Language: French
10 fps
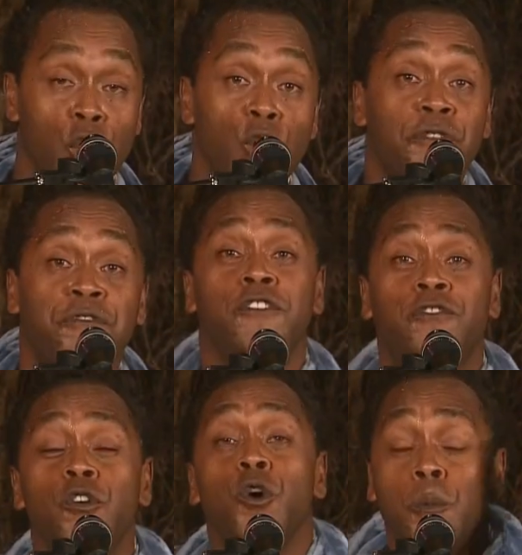Le
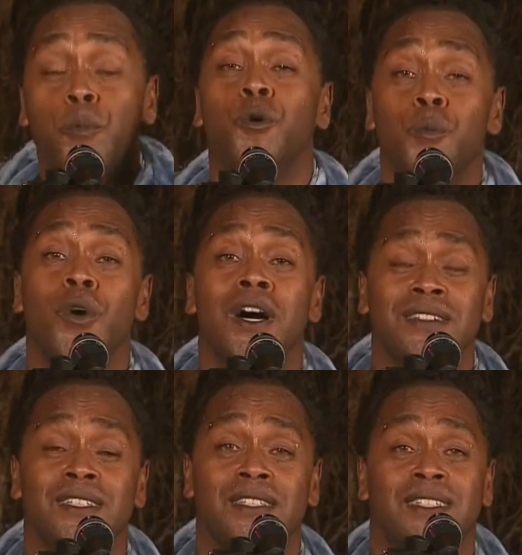FIFO pour moi
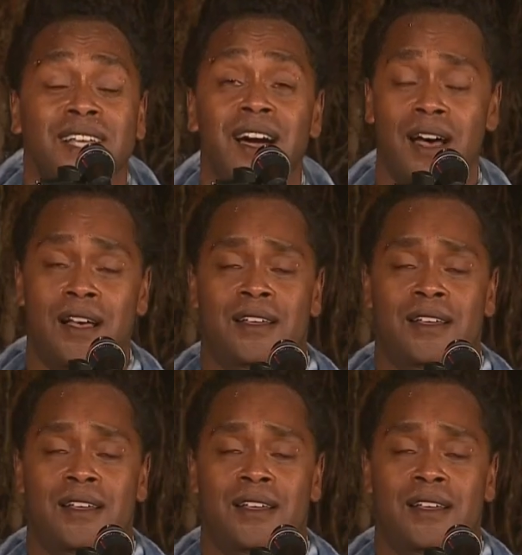c'est ça